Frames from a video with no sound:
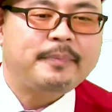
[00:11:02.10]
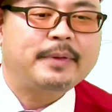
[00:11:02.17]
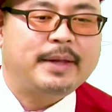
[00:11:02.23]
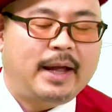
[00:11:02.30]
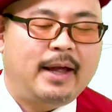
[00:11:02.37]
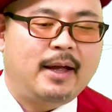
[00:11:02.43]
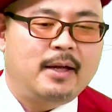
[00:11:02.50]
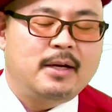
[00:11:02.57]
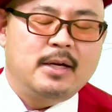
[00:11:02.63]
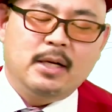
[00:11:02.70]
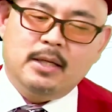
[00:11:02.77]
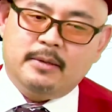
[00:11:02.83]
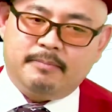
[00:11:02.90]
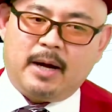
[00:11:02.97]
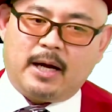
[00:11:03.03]
ね、
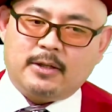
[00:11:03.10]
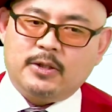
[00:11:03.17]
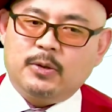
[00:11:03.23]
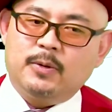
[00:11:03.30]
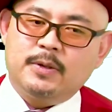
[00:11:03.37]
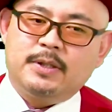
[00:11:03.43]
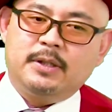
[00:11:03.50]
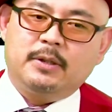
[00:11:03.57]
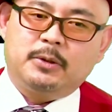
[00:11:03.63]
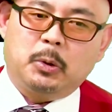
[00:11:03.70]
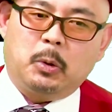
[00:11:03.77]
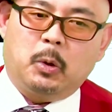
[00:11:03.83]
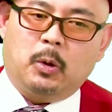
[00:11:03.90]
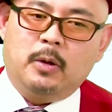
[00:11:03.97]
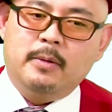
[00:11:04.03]
まあそうする
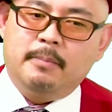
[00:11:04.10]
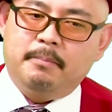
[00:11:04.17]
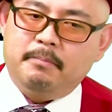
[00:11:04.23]
と